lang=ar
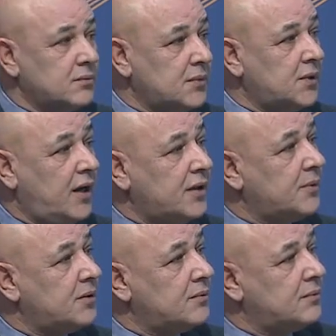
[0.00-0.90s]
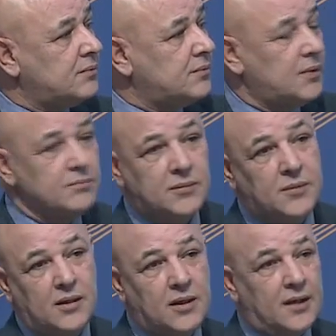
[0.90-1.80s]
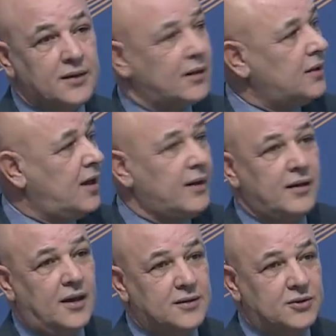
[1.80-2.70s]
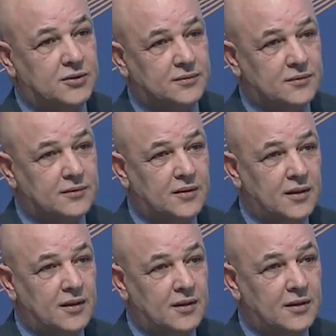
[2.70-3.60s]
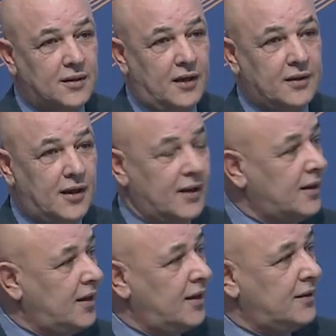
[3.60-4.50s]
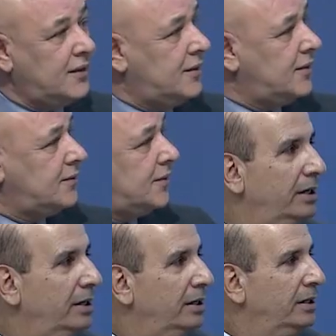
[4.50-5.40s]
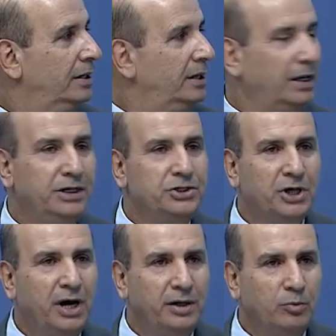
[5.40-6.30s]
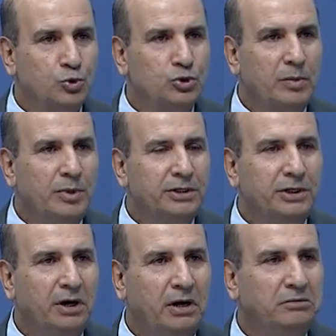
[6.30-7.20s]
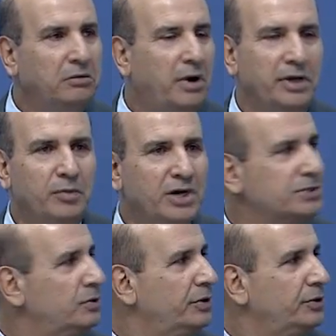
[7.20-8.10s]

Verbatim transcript: يعني أعتقد هذا الناتج يعني هذا آه، اللجان الموجوده بالاتحاد انا يعني ما صار